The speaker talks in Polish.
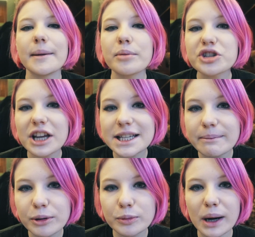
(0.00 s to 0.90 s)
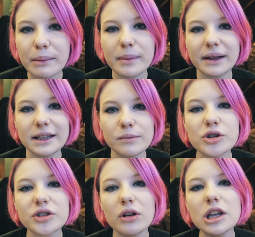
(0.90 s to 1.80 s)
Później idziemy pod bramę
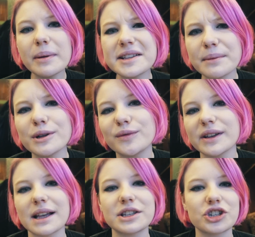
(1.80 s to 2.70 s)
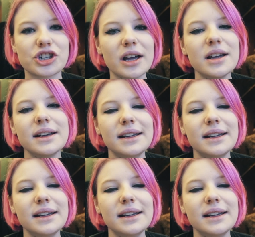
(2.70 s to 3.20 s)
brandenburską i będziemy zwiedzać jeszcze